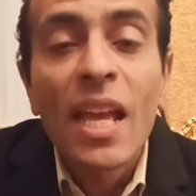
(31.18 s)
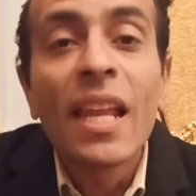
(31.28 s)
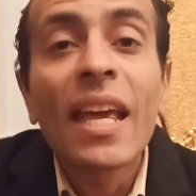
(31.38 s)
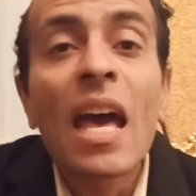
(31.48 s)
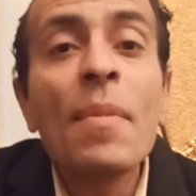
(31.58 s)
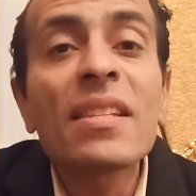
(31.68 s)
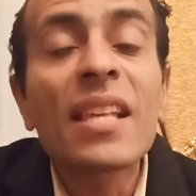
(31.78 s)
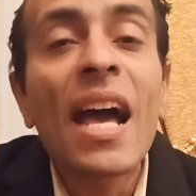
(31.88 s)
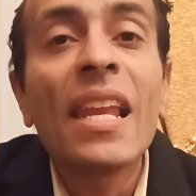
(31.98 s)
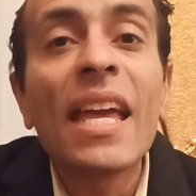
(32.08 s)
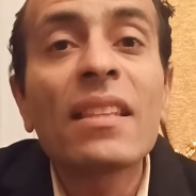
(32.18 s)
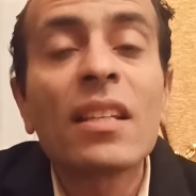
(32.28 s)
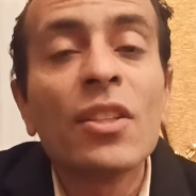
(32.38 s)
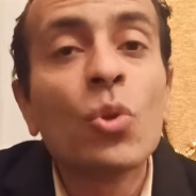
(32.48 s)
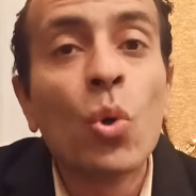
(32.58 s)
الخمس حالات
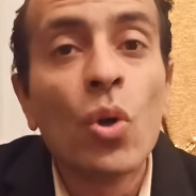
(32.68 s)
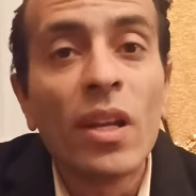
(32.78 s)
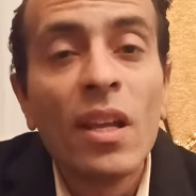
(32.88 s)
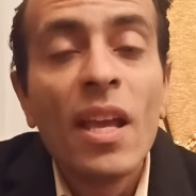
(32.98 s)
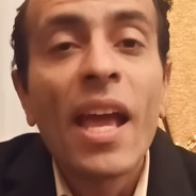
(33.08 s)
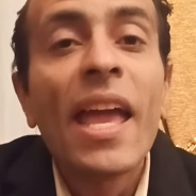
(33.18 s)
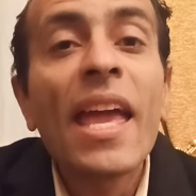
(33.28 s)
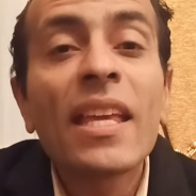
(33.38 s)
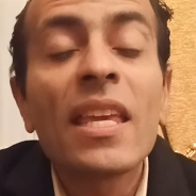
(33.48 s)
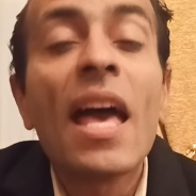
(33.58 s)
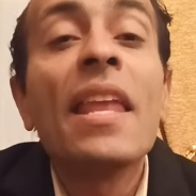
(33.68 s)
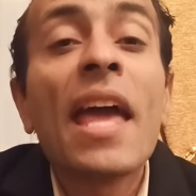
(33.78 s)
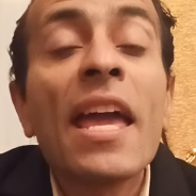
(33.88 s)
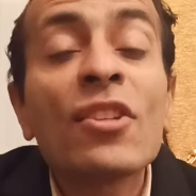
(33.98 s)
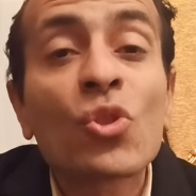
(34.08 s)
دول هاجي
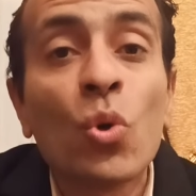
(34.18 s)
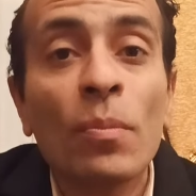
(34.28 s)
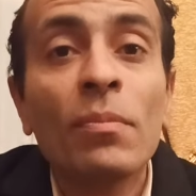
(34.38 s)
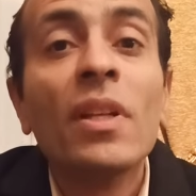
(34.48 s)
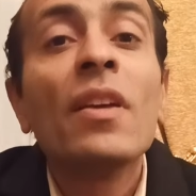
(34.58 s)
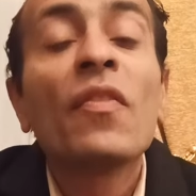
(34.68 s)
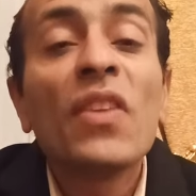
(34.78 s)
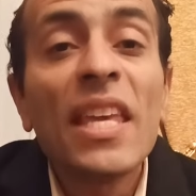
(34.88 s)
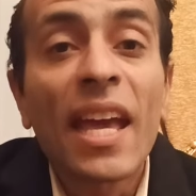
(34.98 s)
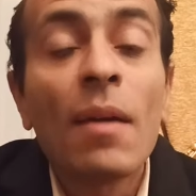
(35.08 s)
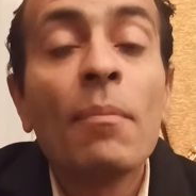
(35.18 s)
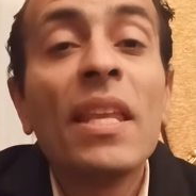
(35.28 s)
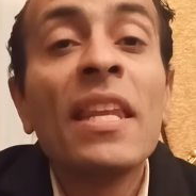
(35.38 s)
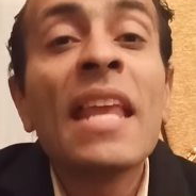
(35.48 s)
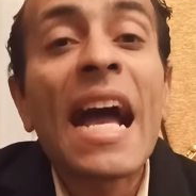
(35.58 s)
أناقشكم فيها
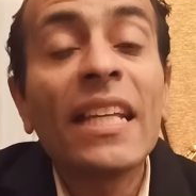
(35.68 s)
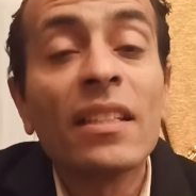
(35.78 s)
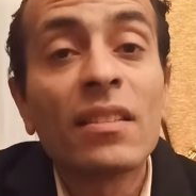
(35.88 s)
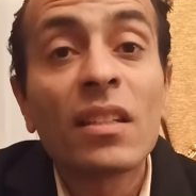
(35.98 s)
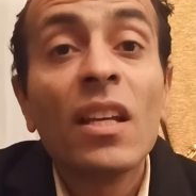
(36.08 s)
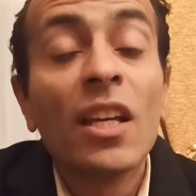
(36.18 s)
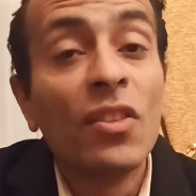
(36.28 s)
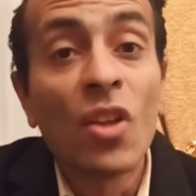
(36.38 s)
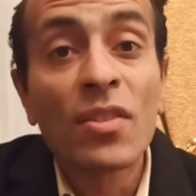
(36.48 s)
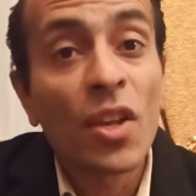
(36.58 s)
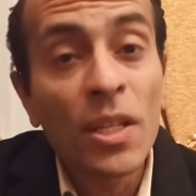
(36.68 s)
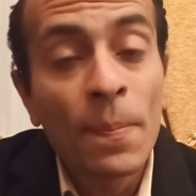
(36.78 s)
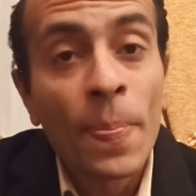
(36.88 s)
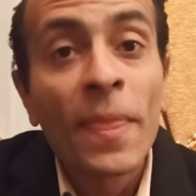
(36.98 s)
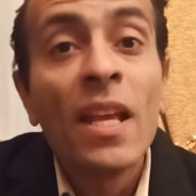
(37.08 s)
من ناحية النظري